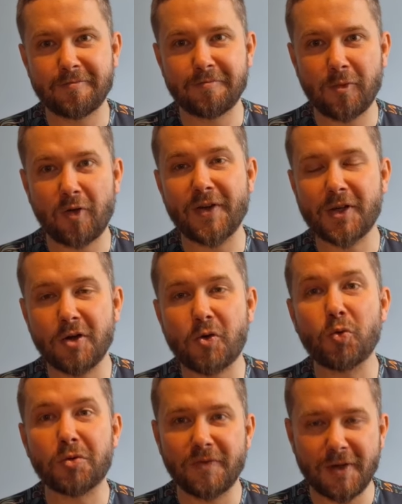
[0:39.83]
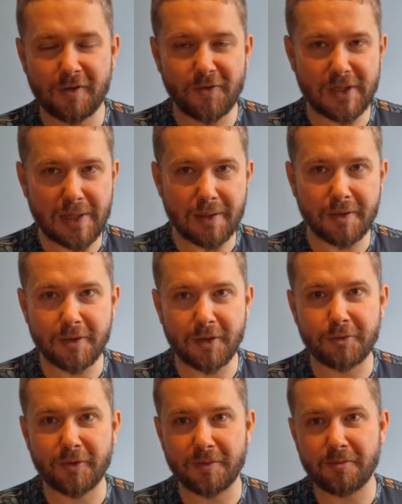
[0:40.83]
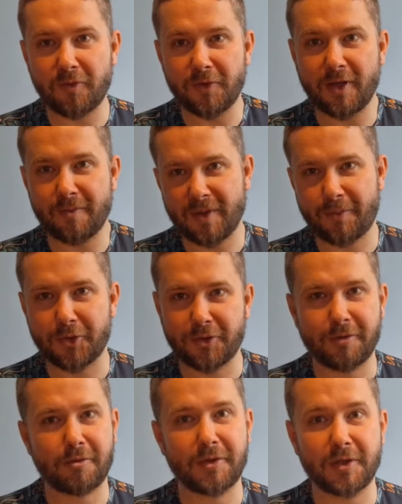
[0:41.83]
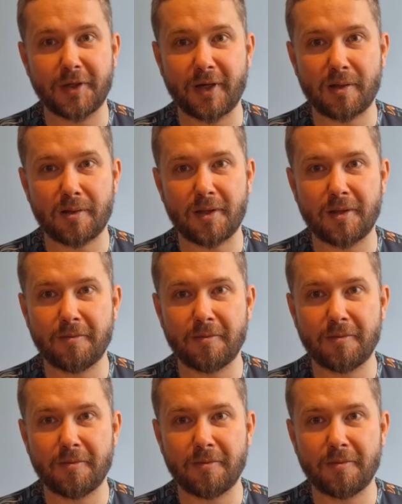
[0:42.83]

owego kultowego wokalisty, o którym mówiłem na początku tej dygresji.